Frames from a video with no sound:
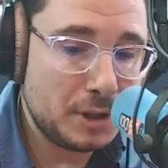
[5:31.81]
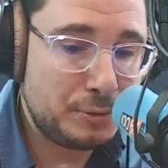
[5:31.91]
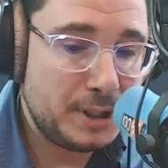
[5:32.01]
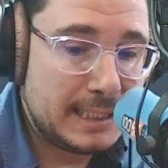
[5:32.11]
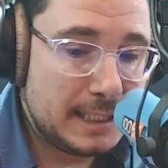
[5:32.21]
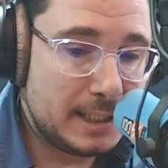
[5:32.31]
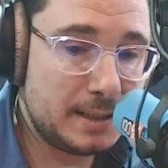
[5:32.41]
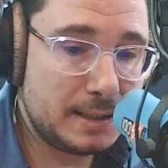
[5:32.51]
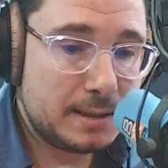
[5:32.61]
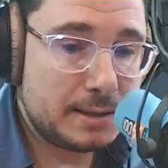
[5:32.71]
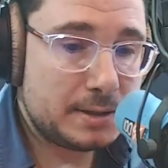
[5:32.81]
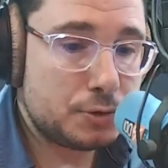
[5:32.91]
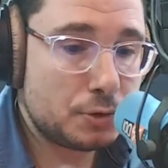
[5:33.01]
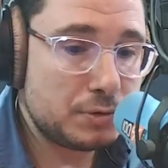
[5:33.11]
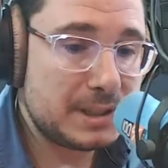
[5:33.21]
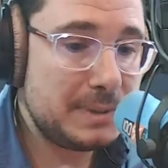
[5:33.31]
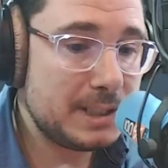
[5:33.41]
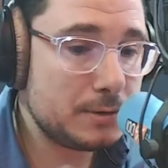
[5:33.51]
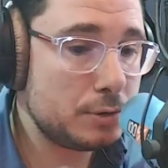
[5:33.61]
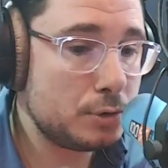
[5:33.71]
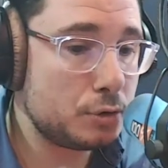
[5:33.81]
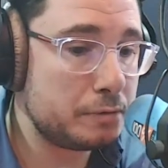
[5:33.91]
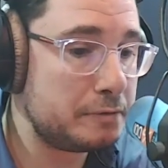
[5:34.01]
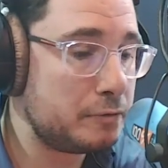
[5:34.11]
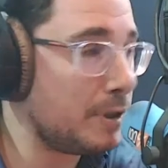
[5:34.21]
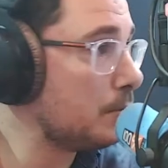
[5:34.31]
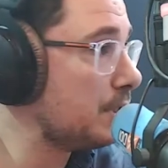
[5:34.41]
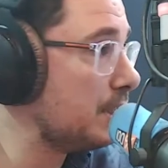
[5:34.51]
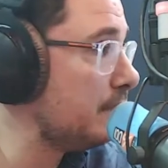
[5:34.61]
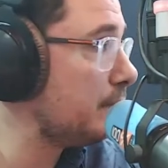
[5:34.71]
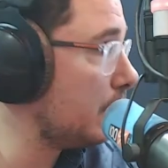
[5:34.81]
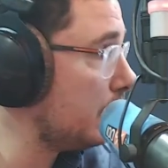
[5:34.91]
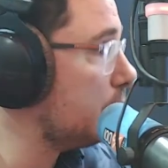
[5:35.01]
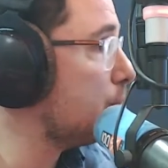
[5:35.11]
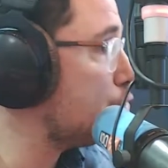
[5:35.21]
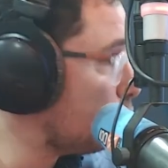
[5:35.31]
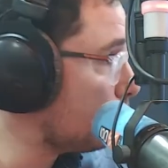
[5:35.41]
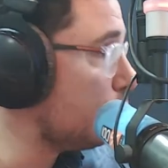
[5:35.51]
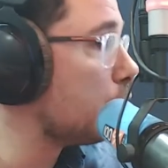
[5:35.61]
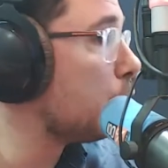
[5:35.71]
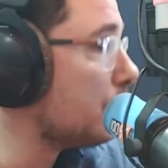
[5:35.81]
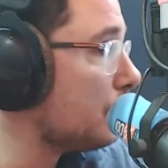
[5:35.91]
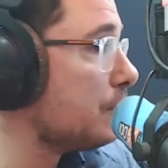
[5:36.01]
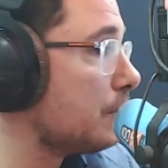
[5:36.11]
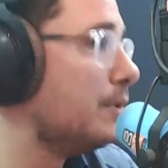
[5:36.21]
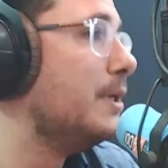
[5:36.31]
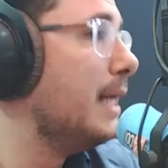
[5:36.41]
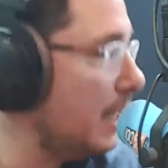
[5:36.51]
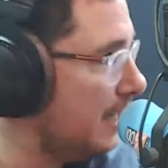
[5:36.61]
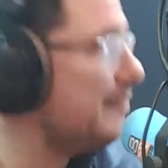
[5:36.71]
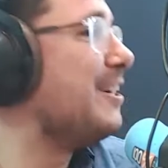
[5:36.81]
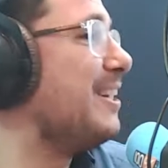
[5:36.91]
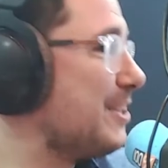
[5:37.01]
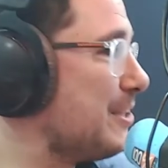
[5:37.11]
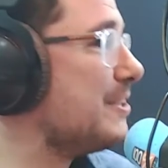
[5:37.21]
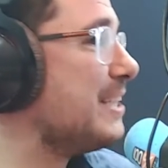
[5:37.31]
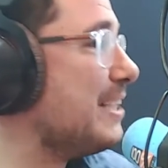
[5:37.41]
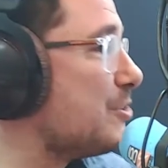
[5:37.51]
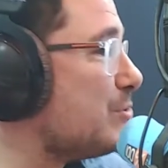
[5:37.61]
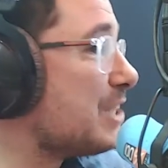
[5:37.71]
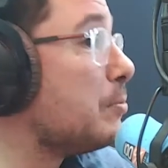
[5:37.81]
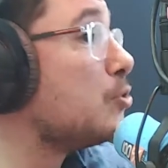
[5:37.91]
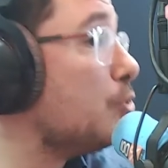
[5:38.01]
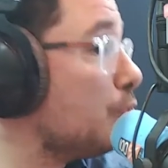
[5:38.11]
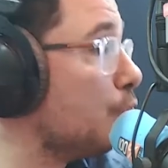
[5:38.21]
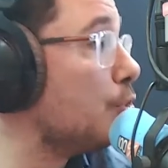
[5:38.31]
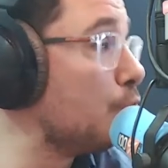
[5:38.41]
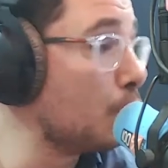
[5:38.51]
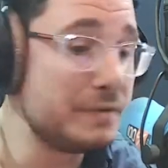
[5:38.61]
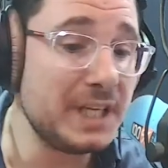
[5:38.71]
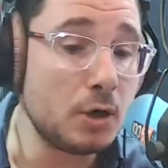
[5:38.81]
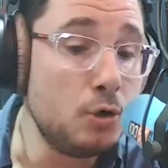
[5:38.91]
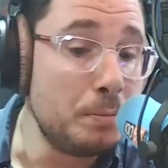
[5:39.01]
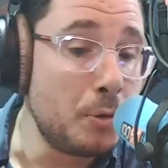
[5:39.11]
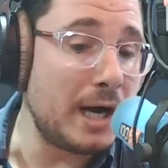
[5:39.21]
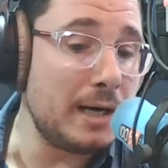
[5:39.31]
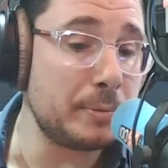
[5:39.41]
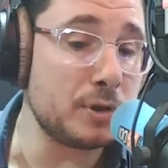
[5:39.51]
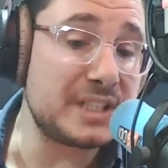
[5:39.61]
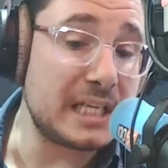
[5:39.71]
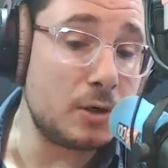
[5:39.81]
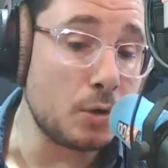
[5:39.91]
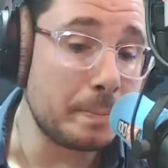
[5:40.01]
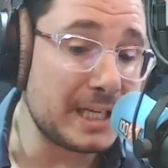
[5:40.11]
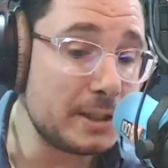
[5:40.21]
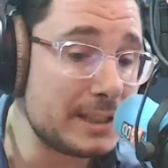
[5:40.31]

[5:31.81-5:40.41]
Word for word: Et puis, euh, surtout, c'est bien de, vous voir aussi, euh, voilà, euh, souriant, content, sans que, voilà, qu'il y a un soulagement de, de revenir le moral pendant cette longue période.